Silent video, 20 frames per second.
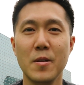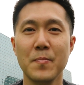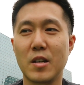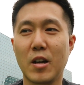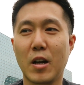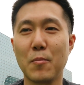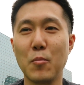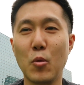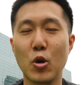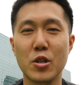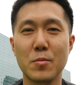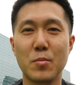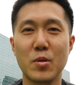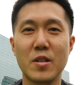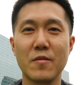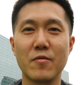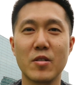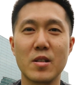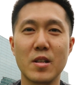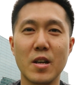И как, может
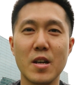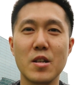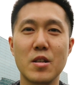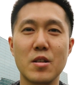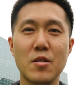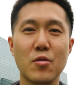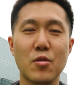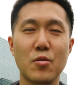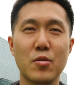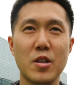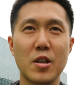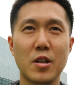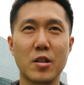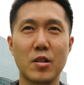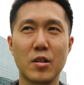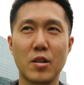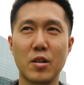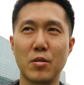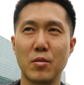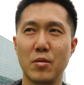быть, вы знаете, у
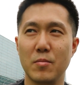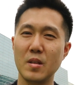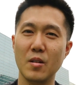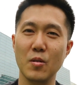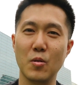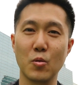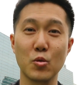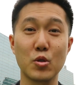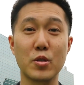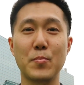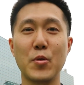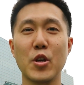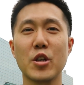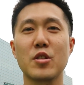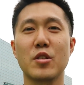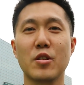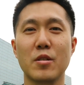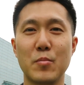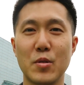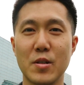некоторых
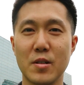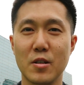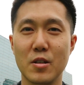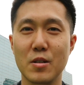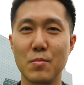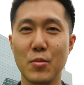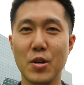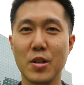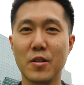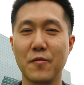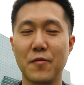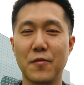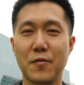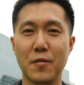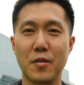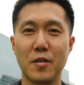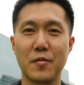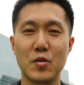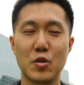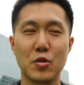успешных бизнесменов
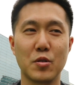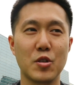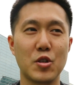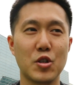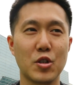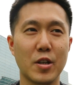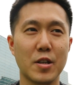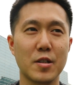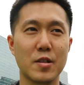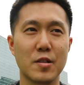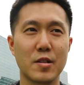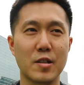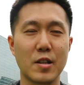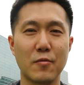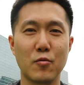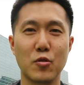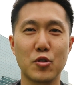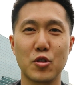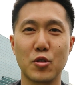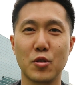э, все начинается с
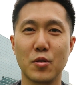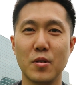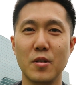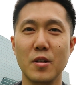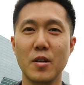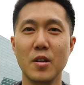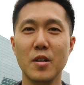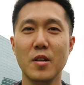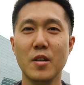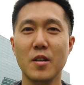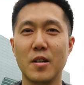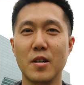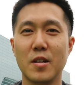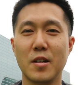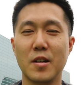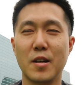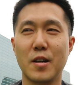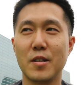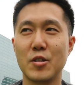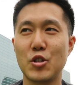того, что
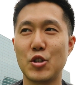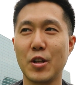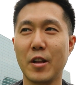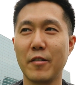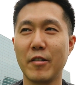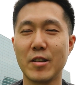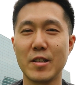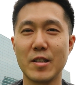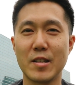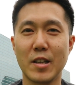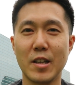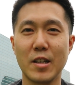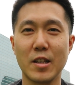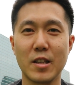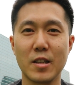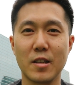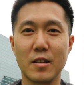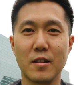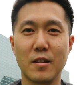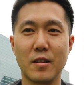э, человек
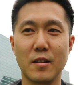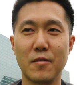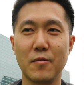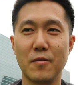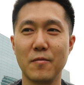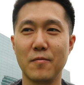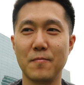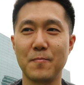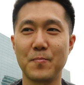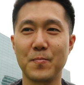стоит э,